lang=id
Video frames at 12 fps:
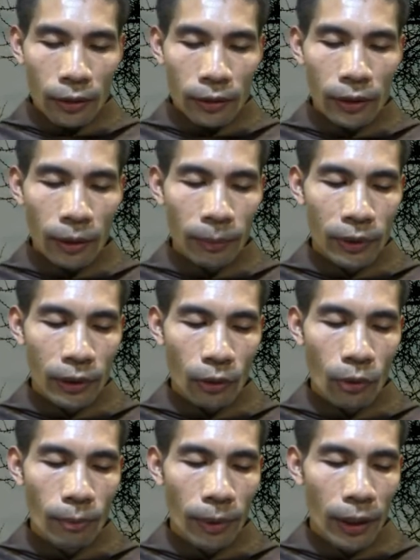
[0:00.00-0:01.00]
tetapi
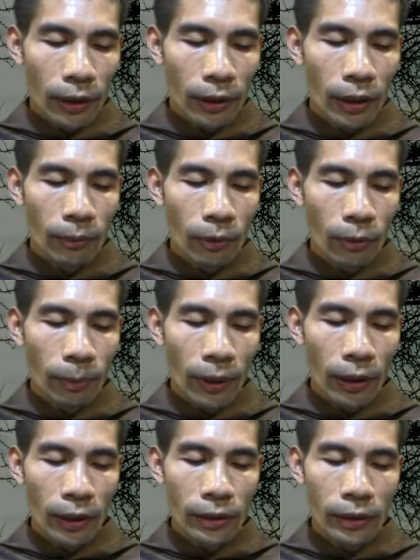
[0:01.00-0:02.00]
selumbar yang
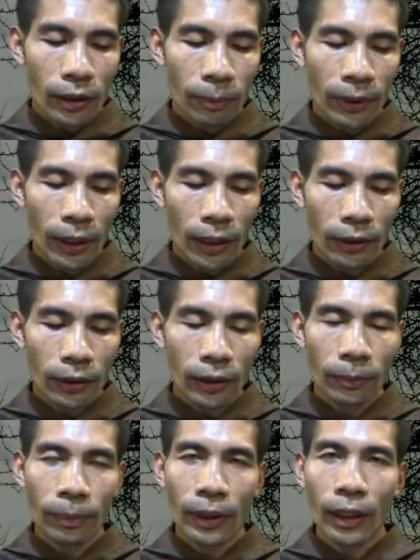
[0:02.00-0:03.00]
merupakan serpihan
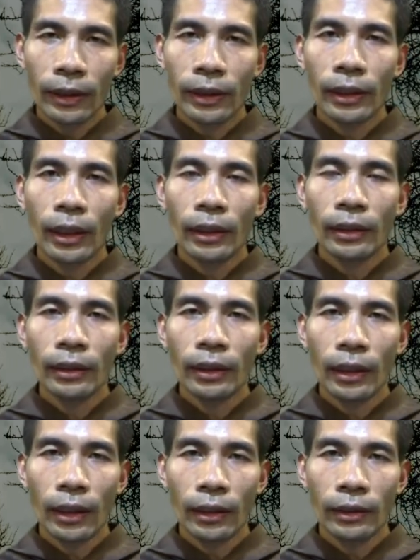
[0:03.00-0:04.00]
diperhatikan
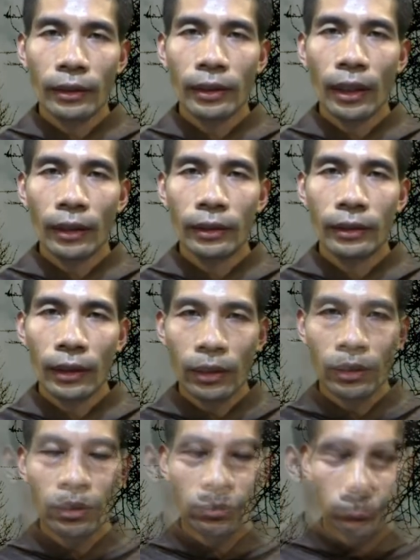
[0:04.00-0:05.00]
dengan sangat jeli.